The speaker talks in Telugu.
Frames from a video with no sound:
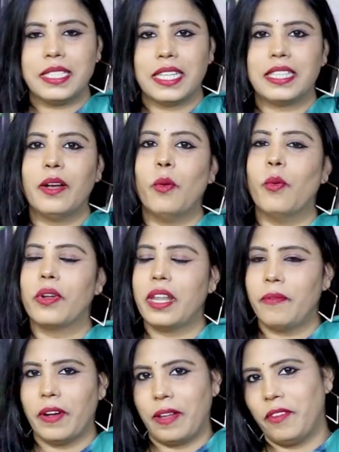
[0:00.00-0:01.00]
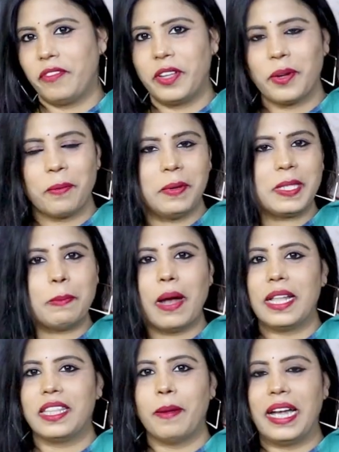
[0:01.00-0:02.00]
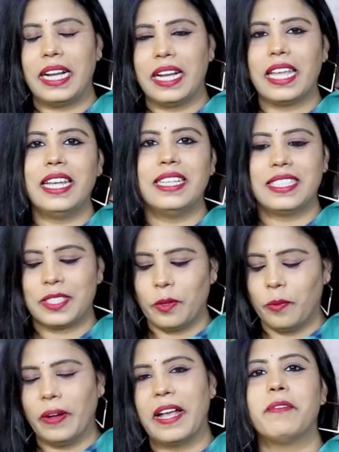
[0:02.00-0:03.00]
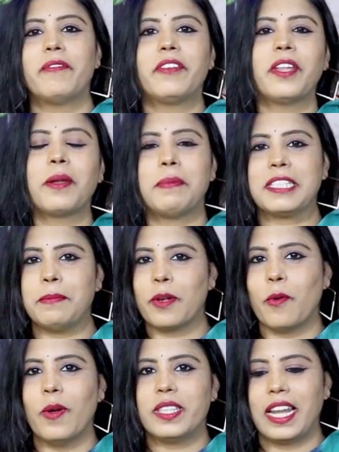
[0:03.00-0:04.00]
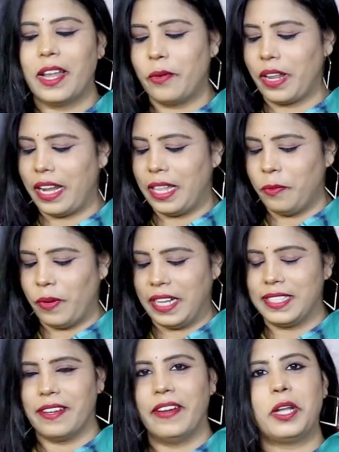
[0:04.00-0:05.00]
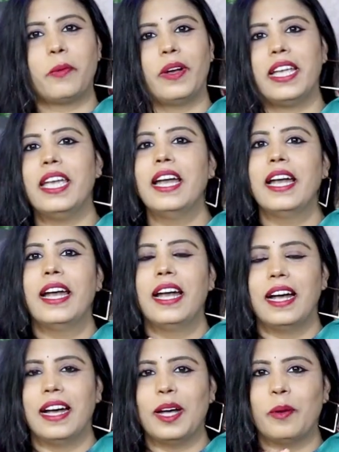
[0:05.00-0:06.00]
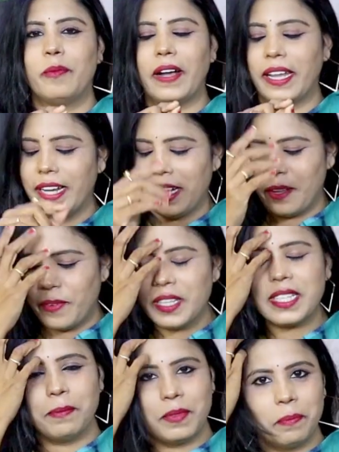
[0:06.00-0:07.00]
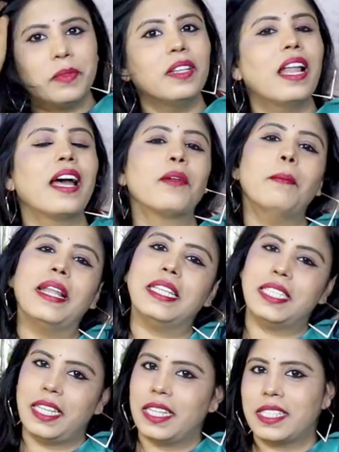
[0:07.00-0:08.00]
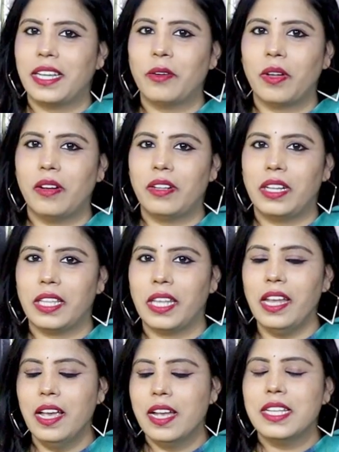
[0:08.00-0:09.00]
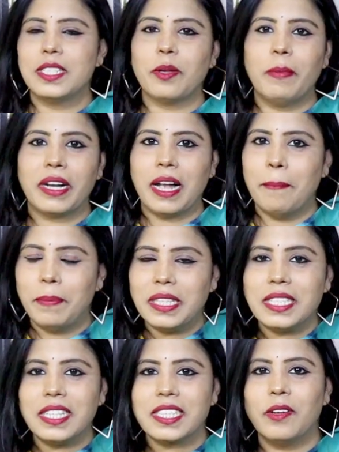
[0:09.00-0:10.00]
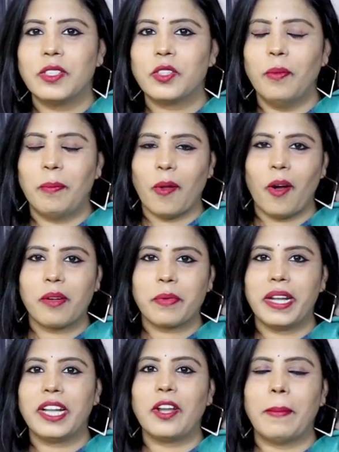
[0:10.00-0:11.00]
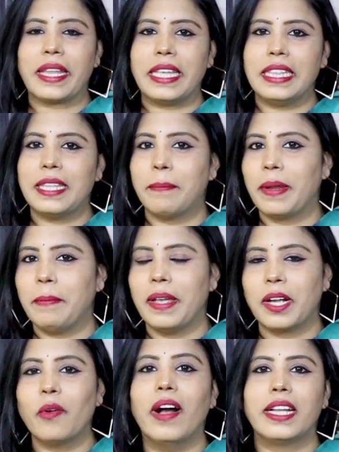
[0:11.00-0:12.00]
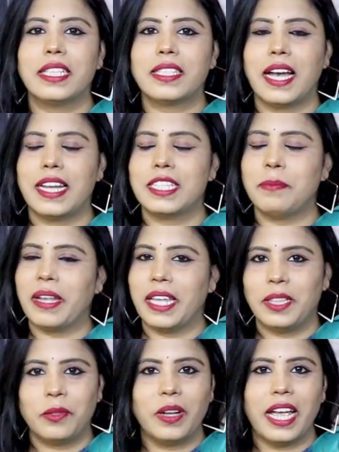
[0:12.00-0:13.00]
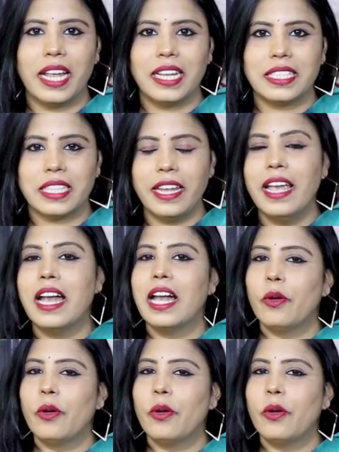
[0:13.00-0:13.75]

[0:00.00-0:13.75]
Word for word: ప్రైస్ అయితే ఓన్లీ ఫైవ్ ఫిఫ్టీ రూపీస్ మాత్రమే అండి సో ఫైవ్ ఫిఫ్టీ రూపీస్ మీకు హోల్సేల్లో కూడా లేదు ఫైవ్ సెవెంటీ ఫైవ్ ఫైవ్ నైంటీ ఫైవ్ సమ్ చెప్తున్నారు మళ్ళీ జిఎస్టీ కూడా ఉంటుంది సో మీరు కంపేర్ చేసుకోవచ్చు బ్లాక్ ప్రింట్లో మనకి ఇంత ప్రీమియం క్వాలిటీ శారీస్ మీకు ఎంత ఉన్నాయనేసి అనేసి